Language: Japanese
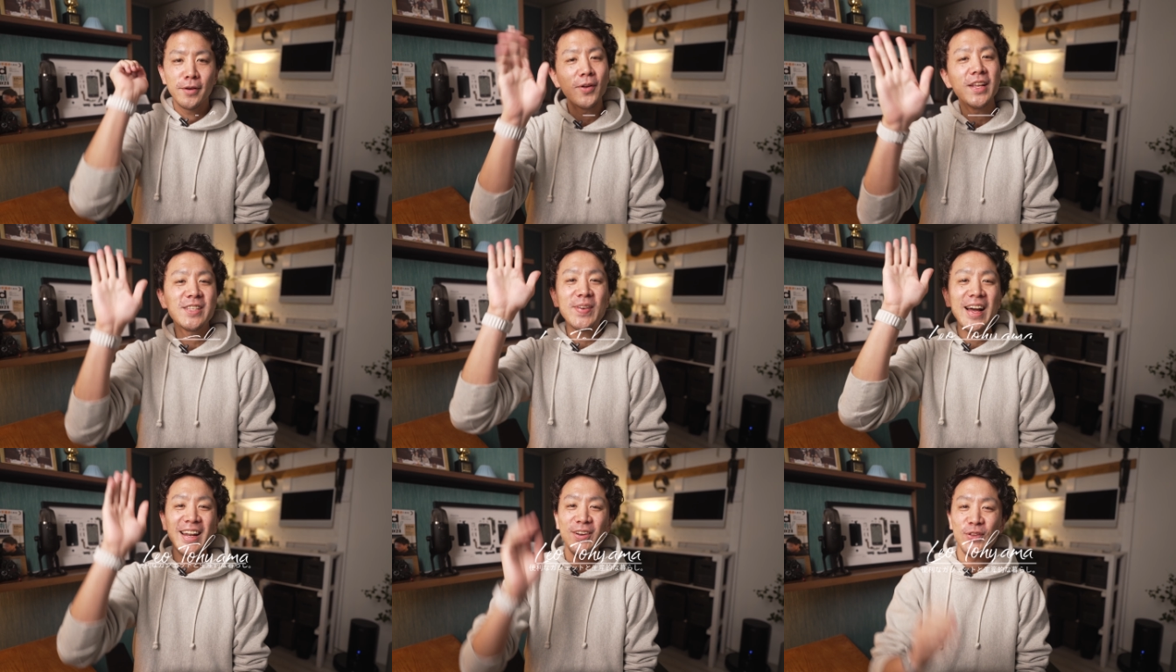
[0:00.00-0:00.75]
こんにち
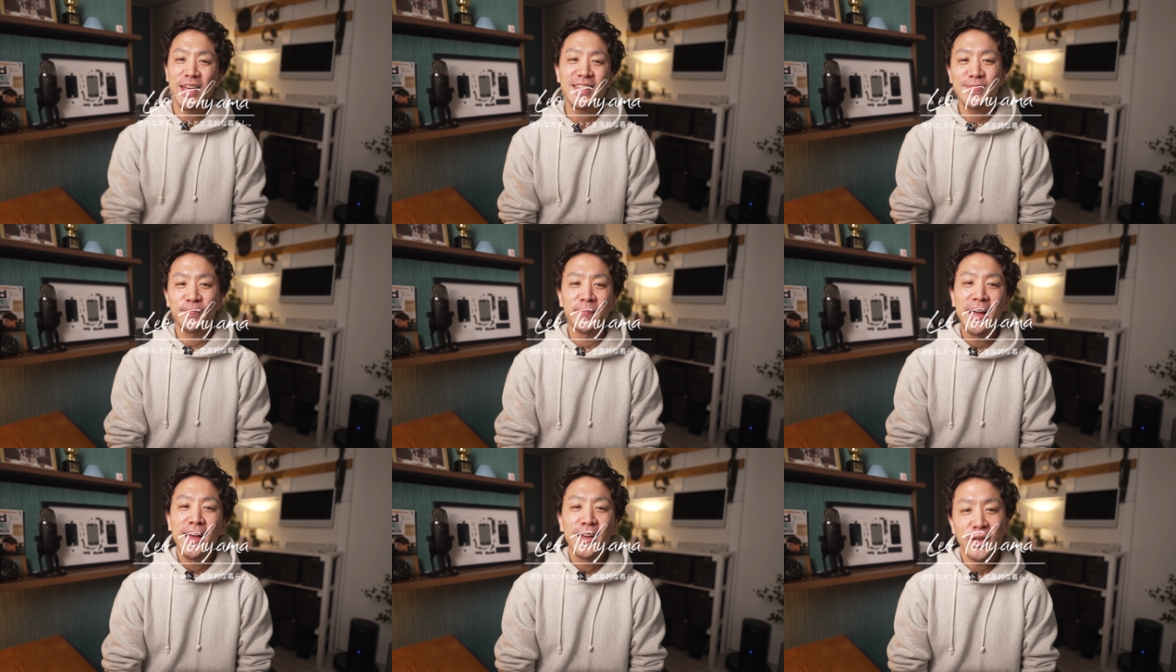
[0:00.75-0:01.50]
は、レオです。
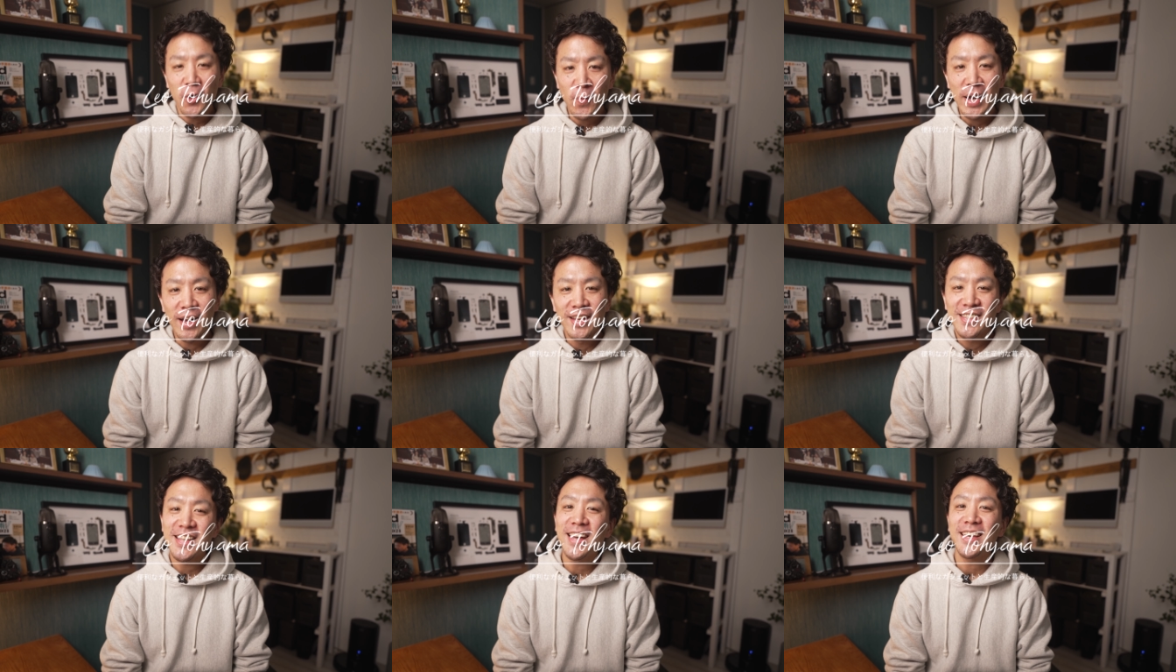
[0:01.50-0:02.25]
今日
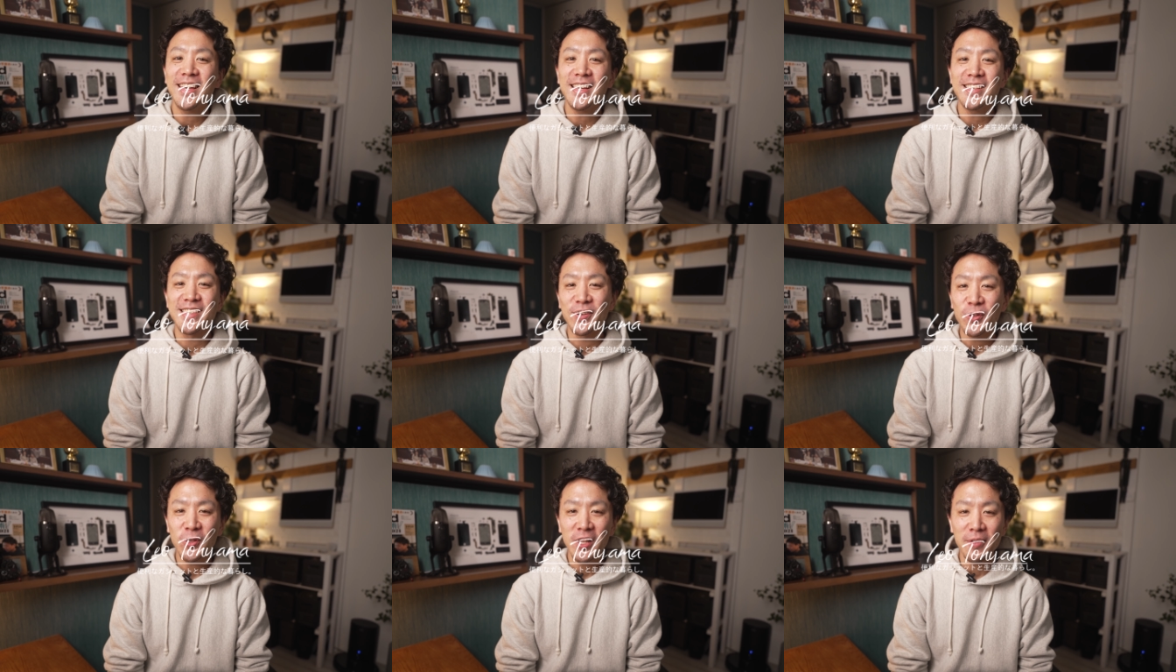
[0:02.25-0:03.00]
は最近仕
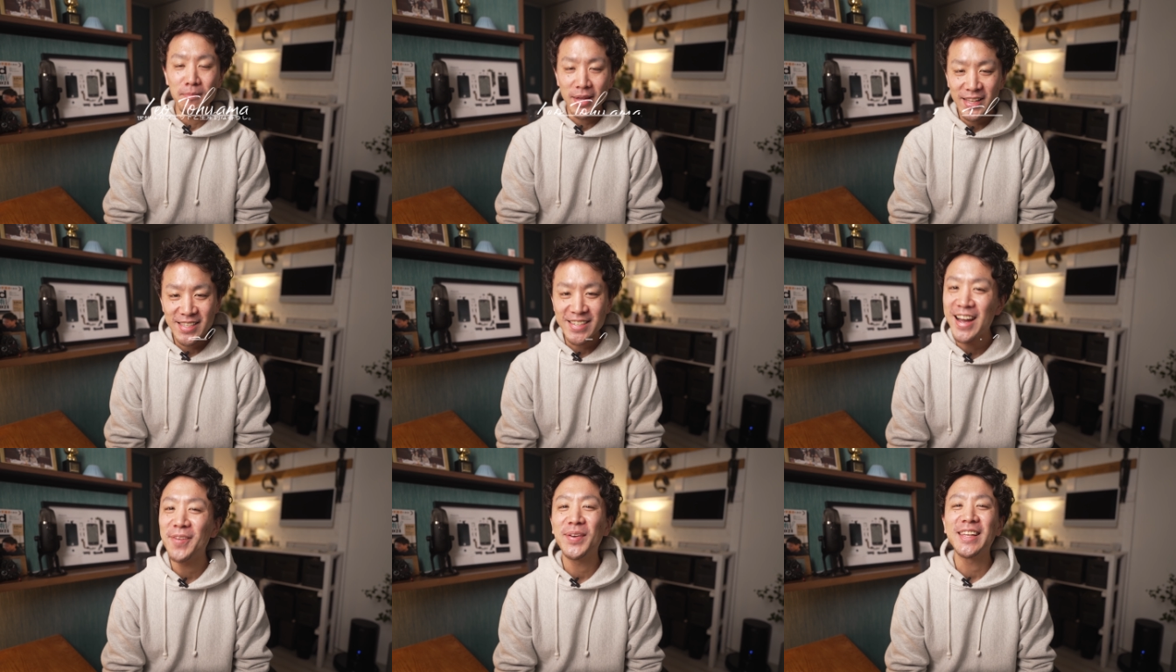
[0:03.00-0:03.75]
事でめっ
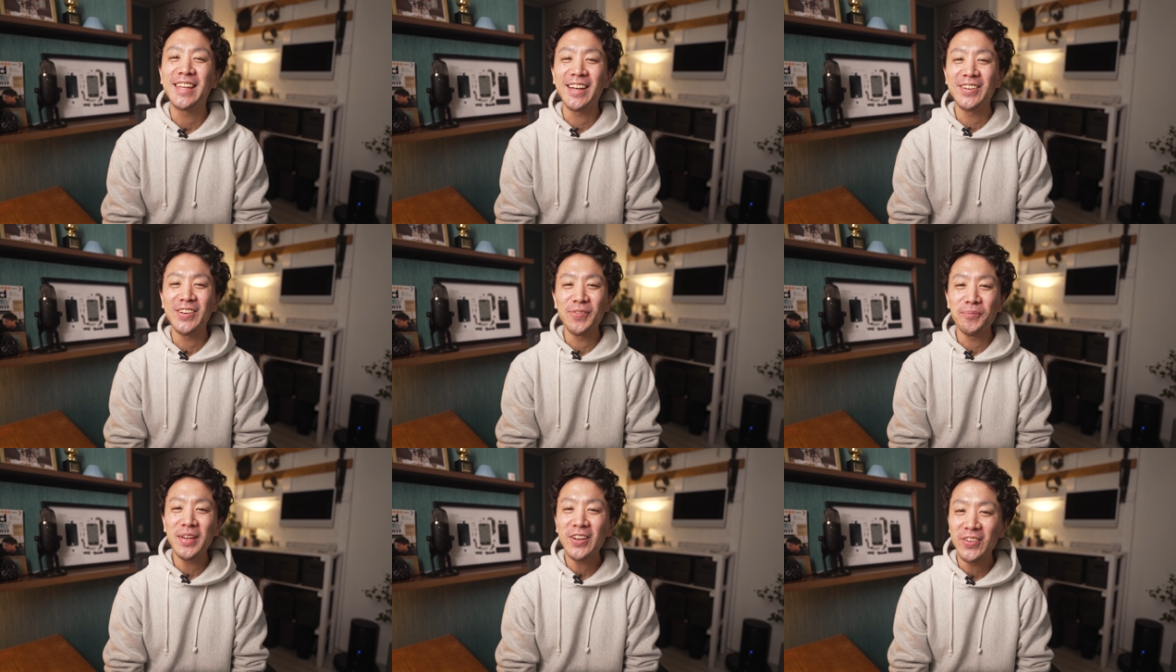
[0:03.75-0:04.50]
ちゃハマってる
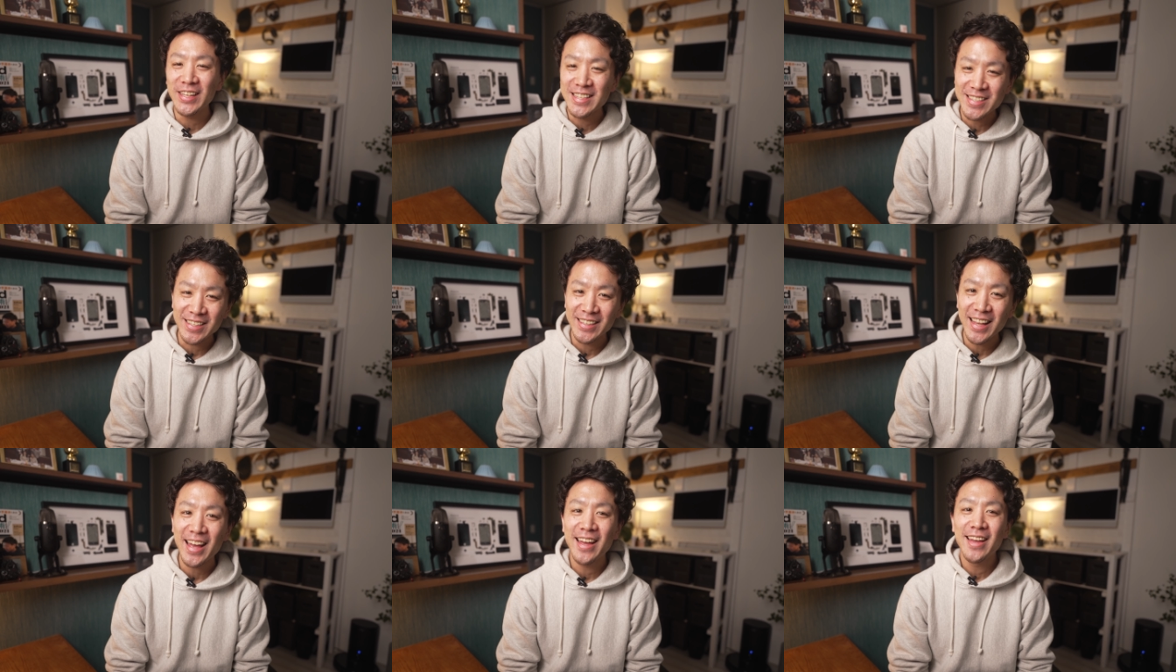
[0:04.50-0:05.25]
ミロについ
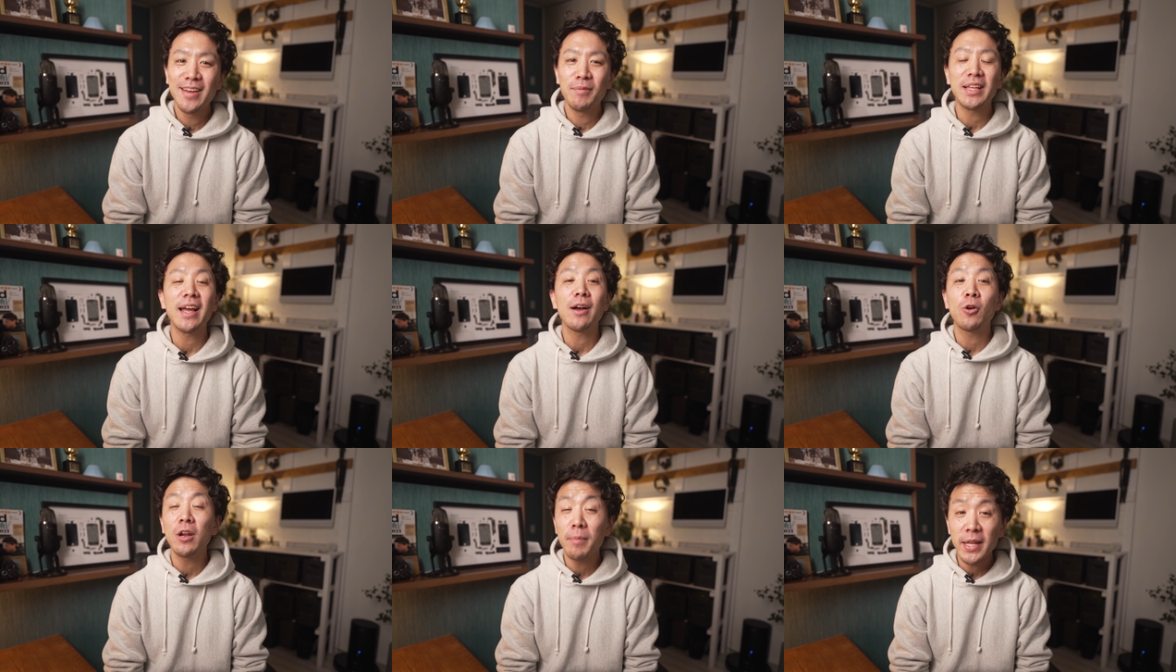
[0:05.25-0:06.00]
て、ま
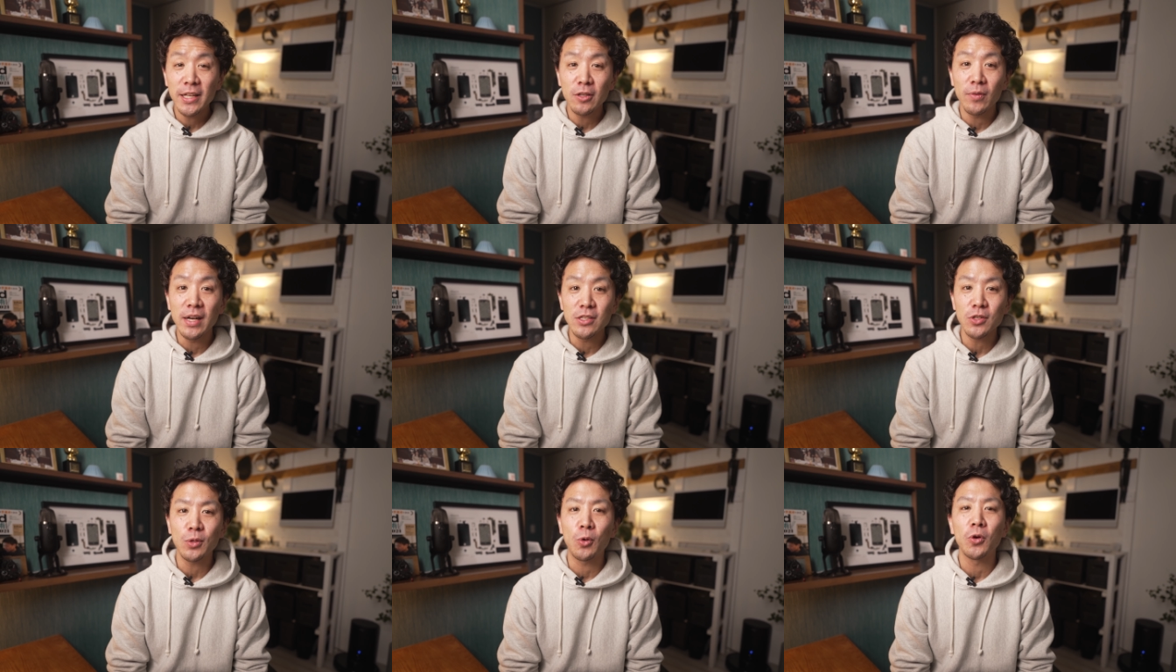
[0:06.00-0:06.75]
たこれまでとは
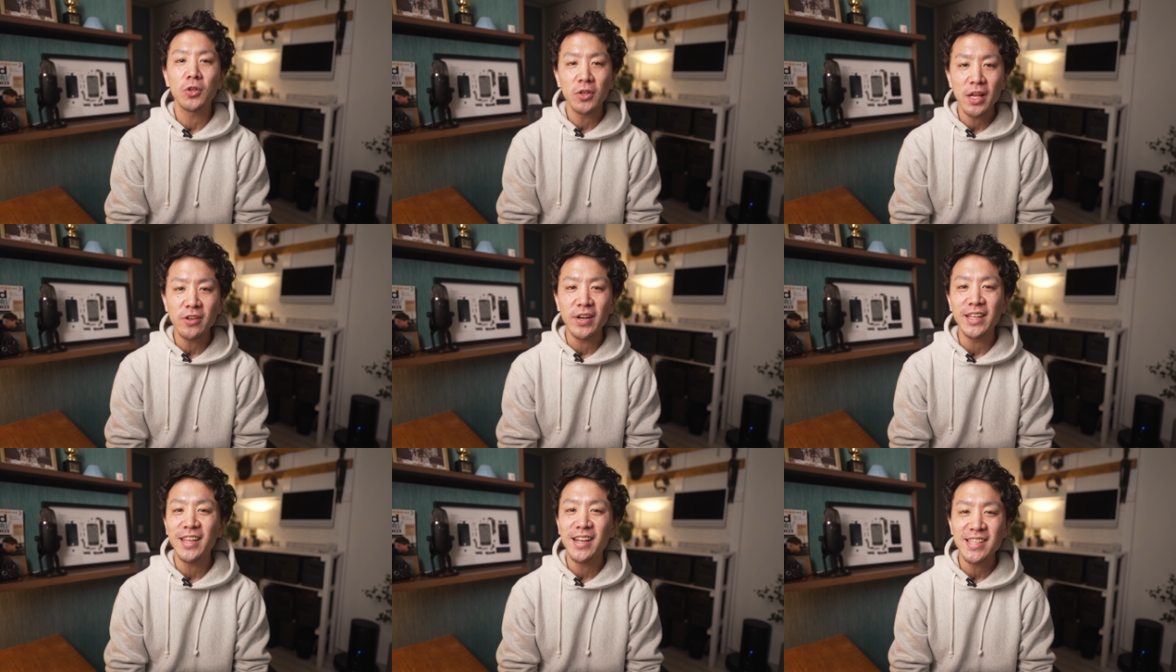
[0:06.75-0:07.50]
ちょっと異な
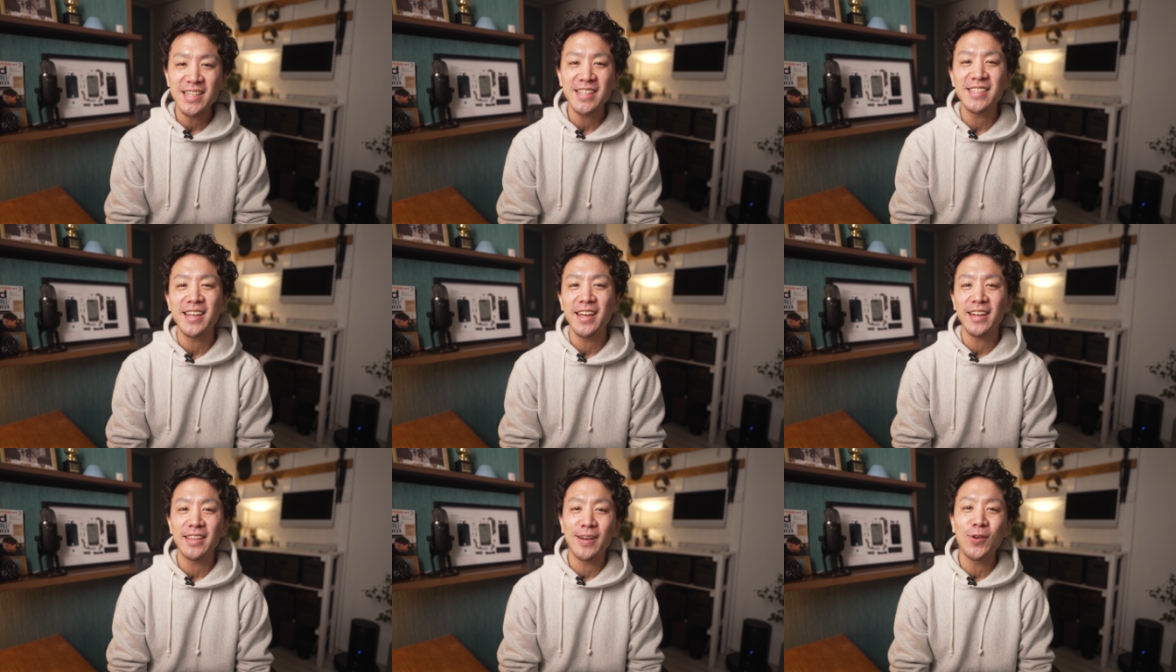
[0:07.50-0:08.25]
る新しい使
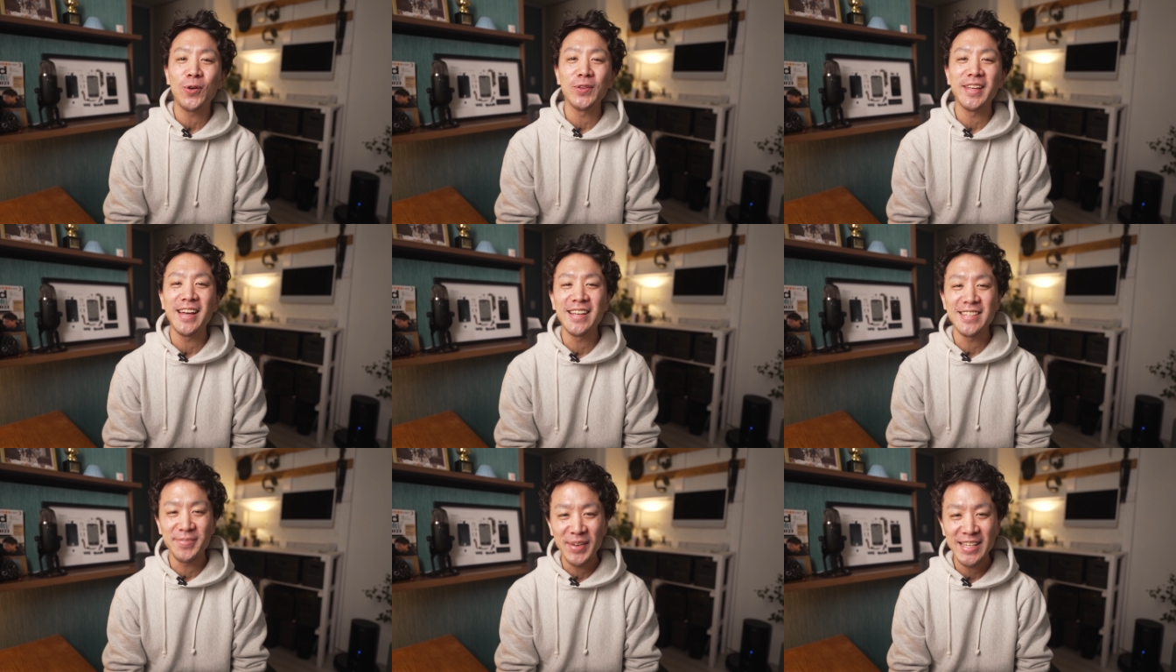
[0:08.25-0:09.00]
い方をご提
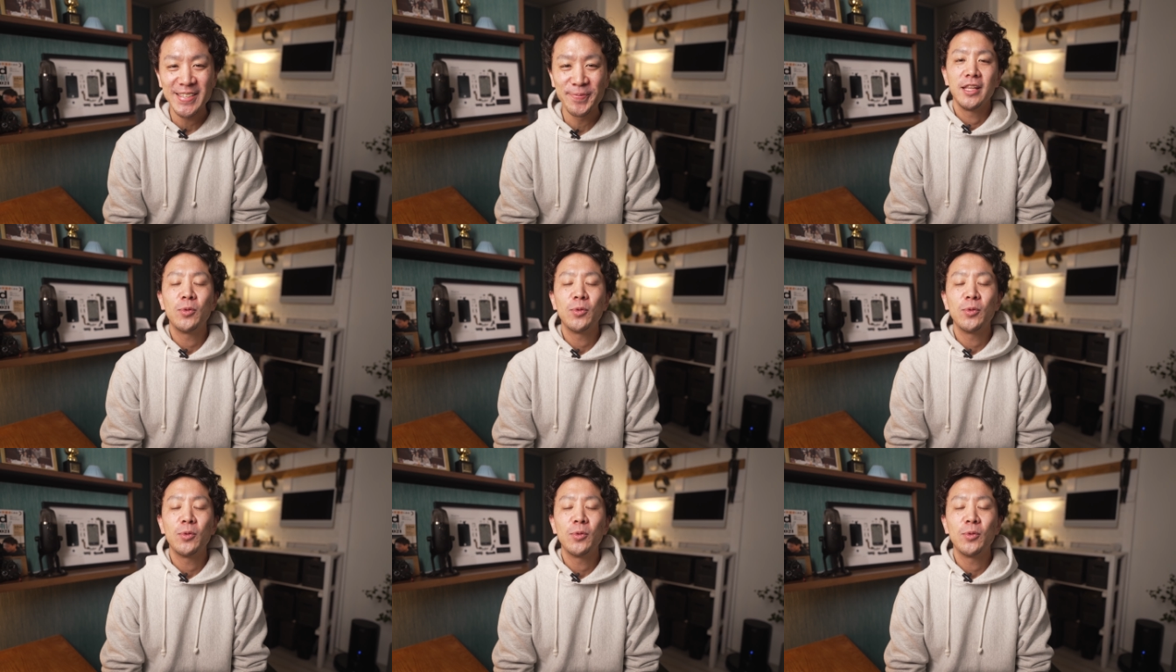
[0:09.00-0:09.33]
案します。